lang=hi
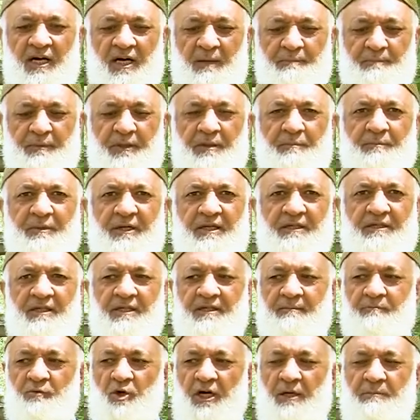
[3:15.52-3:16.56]
अपनी
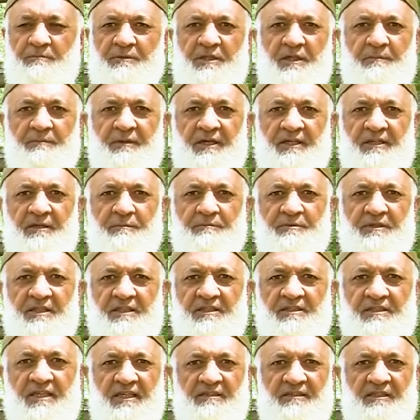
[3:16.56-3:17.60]
बेटी मोहम्मदी बेगम की
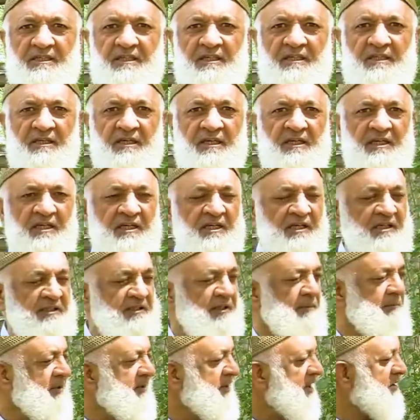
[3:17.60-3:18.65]
शादी
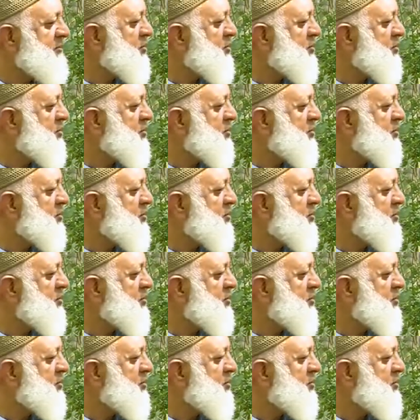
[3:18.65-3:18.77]
ये मिर्ज़ा